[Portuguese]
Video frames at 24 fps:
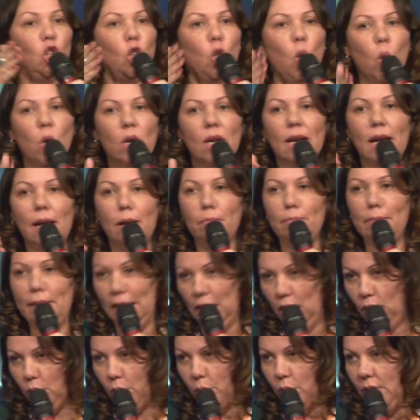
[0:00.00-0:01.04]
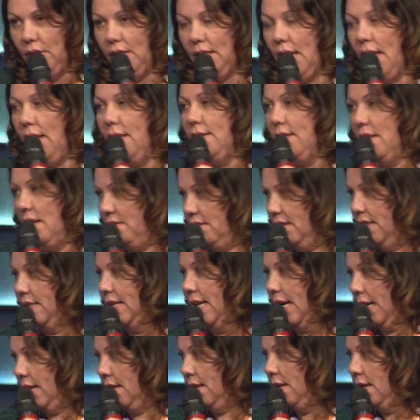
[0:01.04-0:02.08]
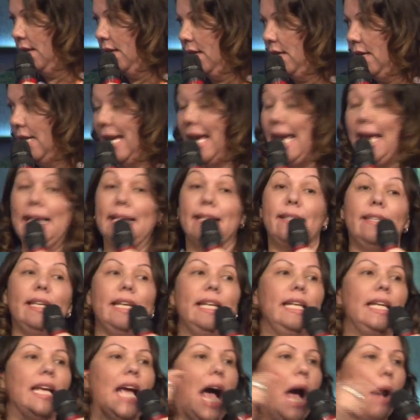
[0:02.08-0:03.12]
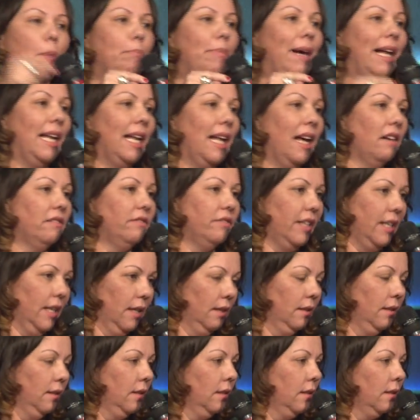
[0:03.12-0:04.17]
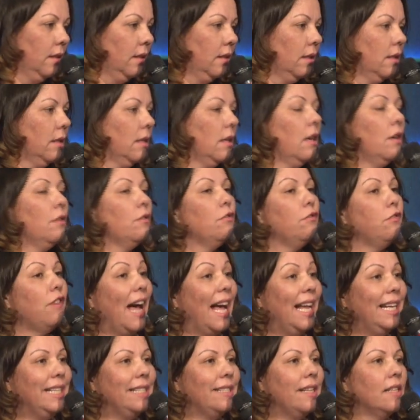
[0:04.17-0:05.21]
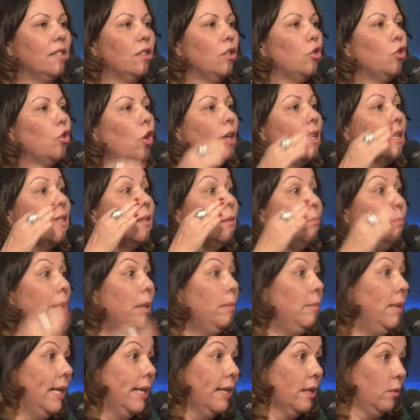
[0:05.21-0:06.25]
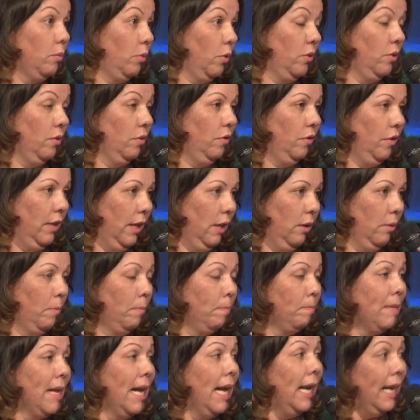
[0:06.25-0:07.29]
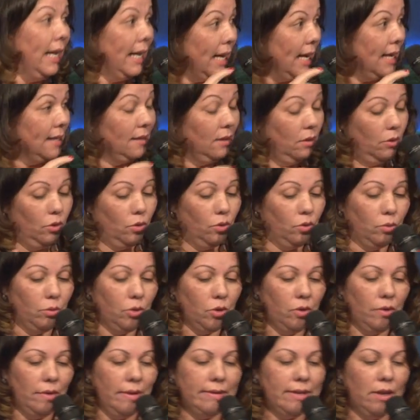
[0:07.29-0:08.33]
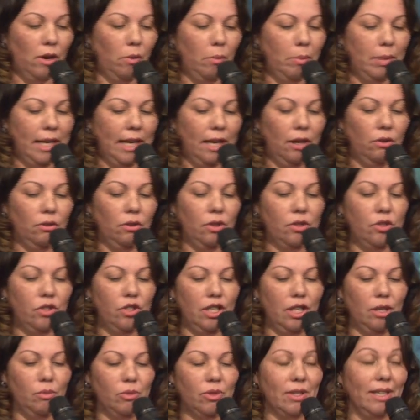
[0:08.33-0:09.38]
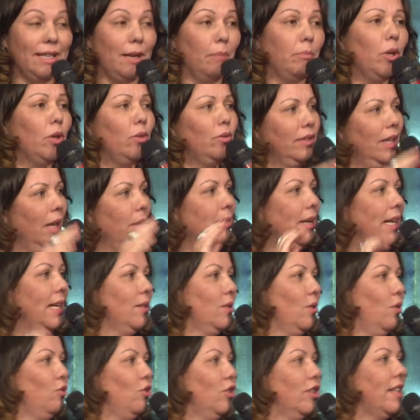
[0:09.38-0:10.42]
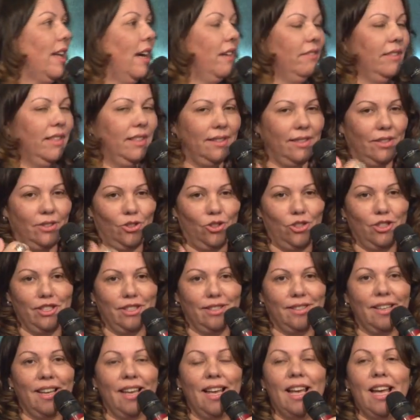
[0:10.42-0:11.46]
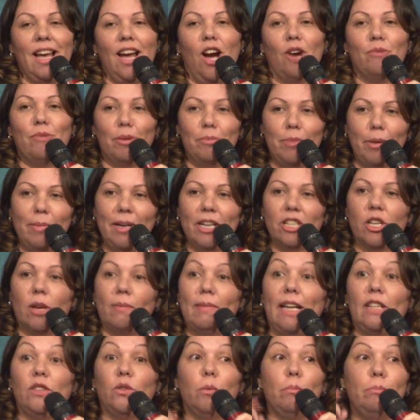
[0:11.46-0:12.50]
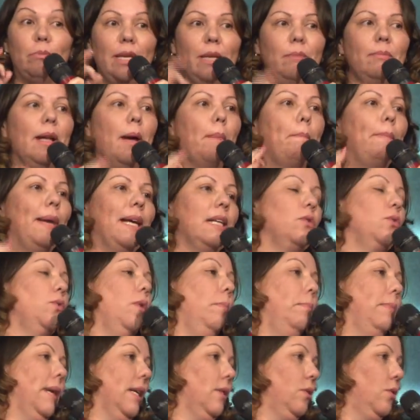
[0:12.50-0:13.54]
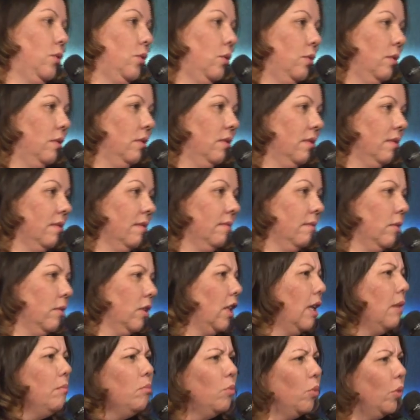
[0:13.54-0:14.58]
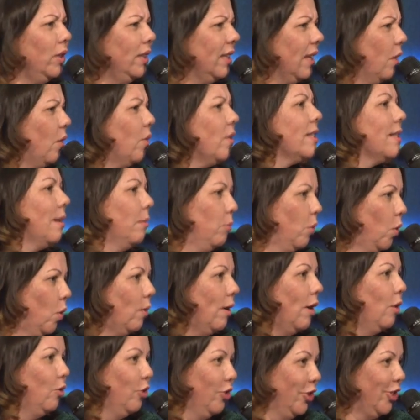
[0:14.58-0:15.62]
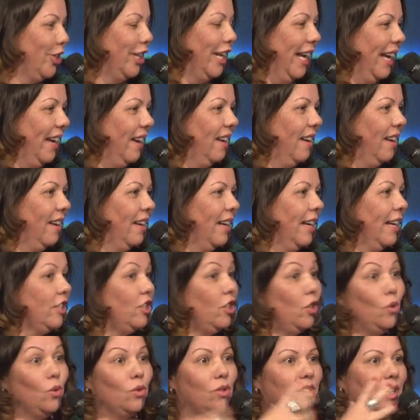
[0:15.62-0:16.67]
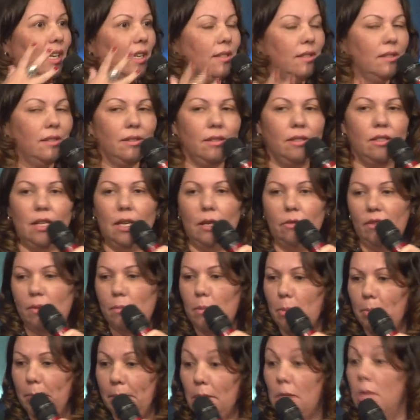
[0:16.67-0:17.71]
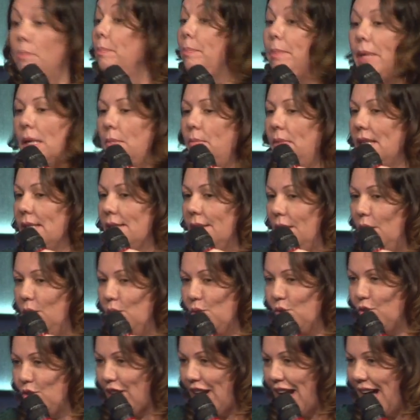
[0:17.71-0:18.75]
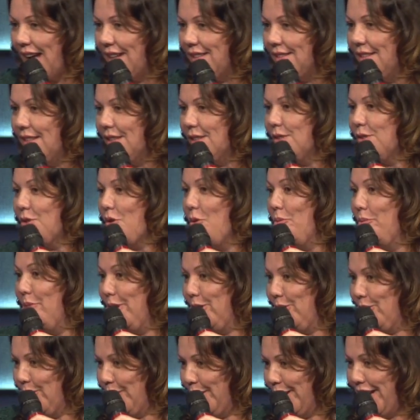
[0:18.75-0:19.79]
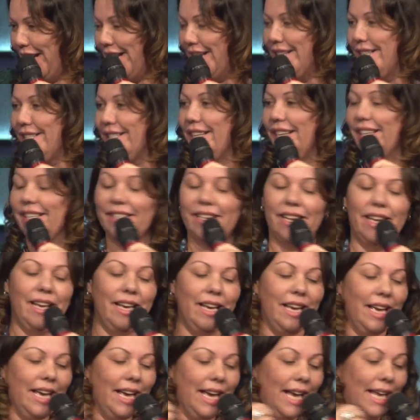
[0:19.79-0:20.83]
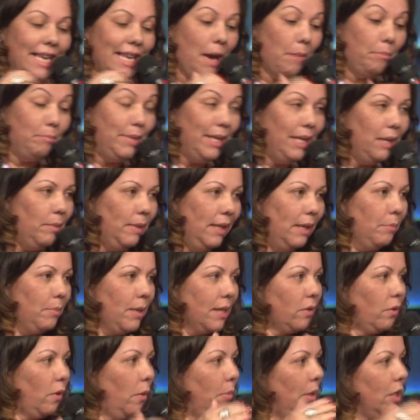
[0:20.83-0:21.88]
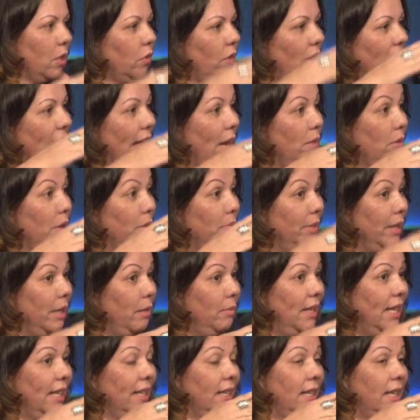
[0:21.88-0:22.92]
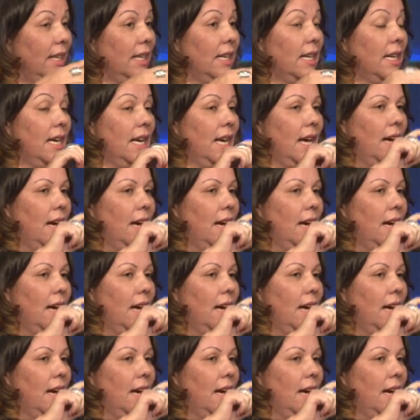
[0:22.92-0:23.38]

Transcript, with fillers: no caminho que ela deve andar. Ensine a palavra. Fale das histórias bíblicas para o seu filho. Lá em casa, quando os meus filhos eram pequenos, nós tínhamos, até perguntei para eles onde estava esses dias, uma Bíblia chamada Bíblia Passo a Passo. Tem muita coisa boa hoje, né? De ilustra... Bíblias ilustradas com personagens. E a Bíblia Passo a Passo ela é uma Bíblia que